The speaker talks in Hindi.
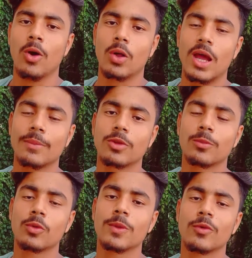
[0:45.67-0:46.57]
और आप
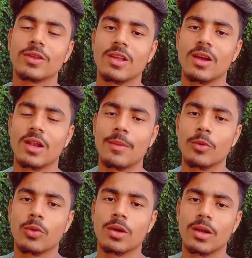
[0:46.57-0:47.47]
सबको भी वैसा अगर
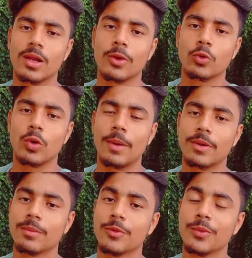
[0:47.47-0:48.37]
आप लोग कर रहे हो तो
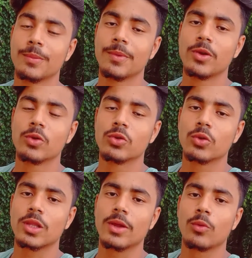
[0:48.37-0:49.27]
आपका वीडियो जो
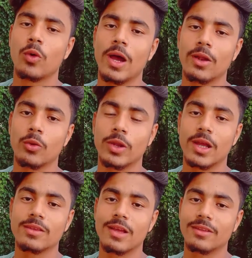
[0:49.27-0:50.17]
होता है वो वायरल होने
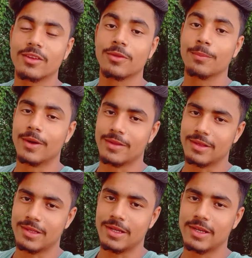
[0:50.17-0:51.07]
का चांसेस बढ़
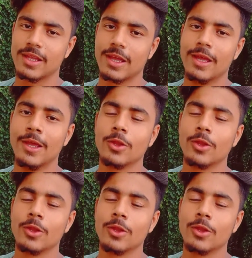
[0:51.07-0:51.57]
जाता है ठीक है